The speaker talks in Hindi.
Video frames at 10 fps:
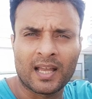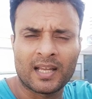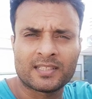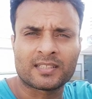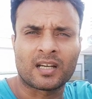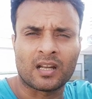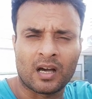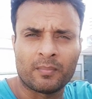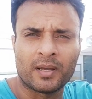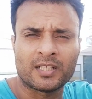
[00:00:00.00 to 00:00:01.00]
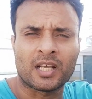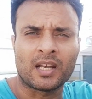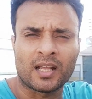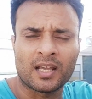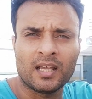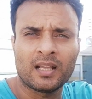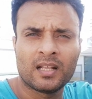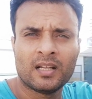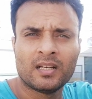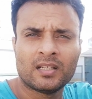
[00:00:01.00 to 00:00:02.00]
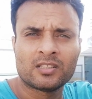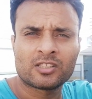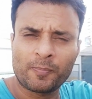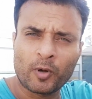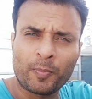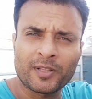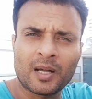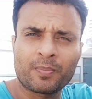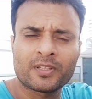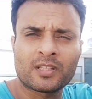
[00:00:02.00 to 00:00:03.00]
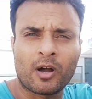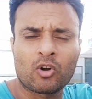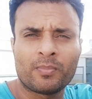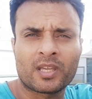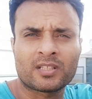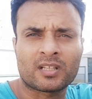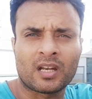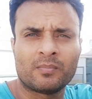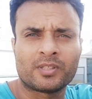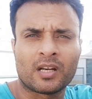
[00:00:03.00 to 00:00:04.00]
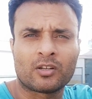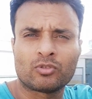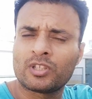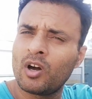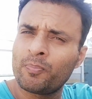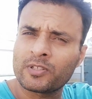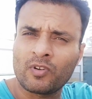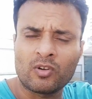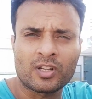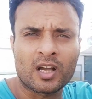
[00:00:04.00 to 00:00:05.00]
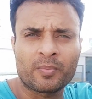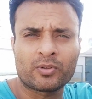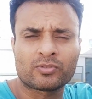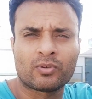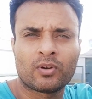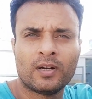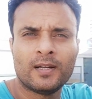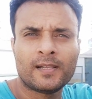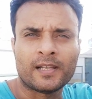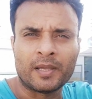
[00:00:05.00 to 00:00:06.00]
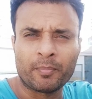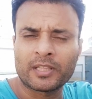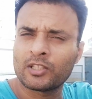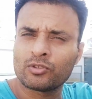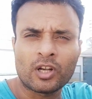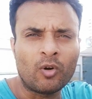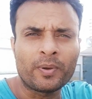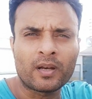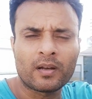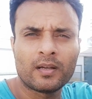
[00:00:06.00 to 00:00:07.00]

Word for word: है जिसका नाम है चल रहा है सबको पता आपके दिमागों में किसका नाम चल रहा है तो जाओ फंसवाओ जाके फिर उसको हिम्मत है तो जाओ फिर